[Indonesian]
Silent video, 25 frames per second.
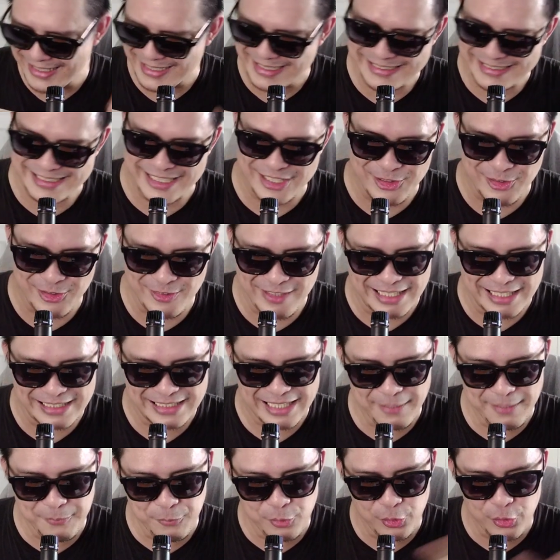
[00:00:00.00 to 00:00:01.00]
ini seru banget
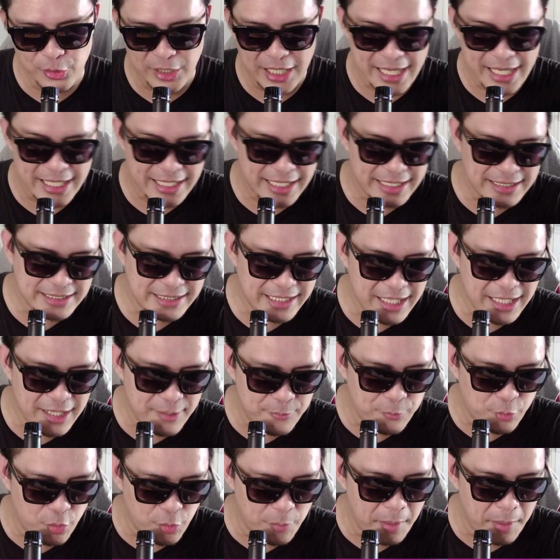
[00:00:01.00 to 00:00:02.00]
dia mukul high hat dia nggak
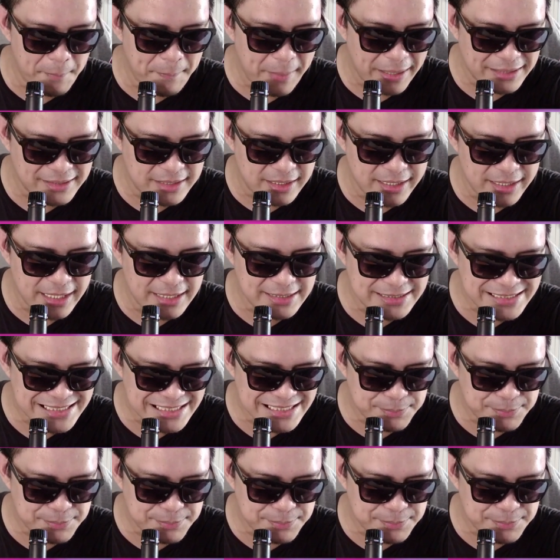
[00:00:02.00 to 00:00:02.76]
merubah patternnya